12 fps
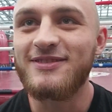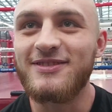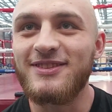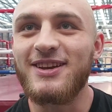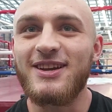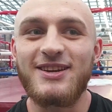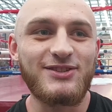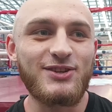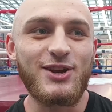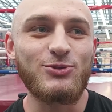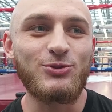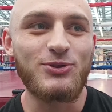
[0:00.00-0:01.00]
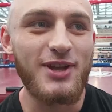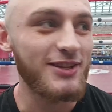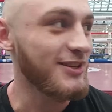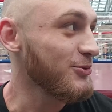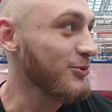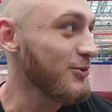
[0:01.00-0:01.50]
да, и сразу старт
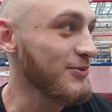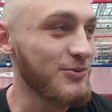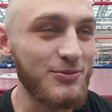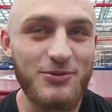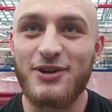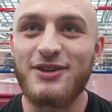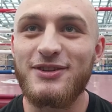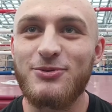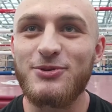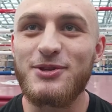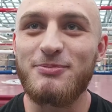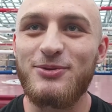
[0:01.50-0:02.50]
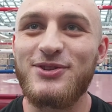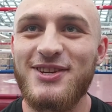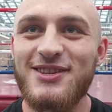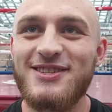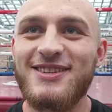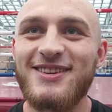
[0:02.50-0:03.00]
такой у него грандиозный
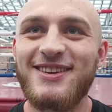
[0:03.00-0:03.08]
получается.